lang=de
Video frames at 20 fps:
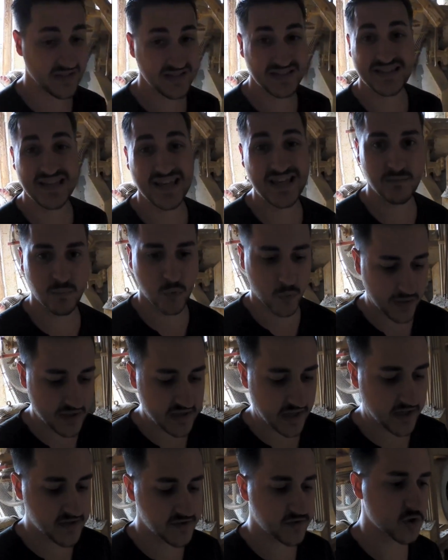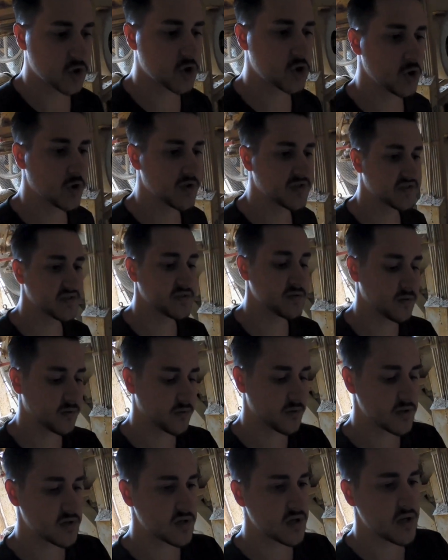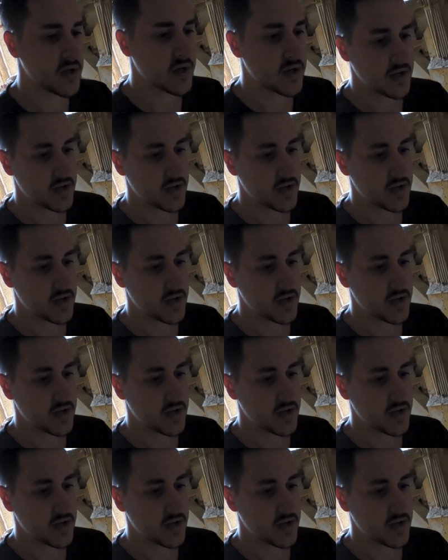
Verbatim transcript: jeden Moment einzustürzen. Und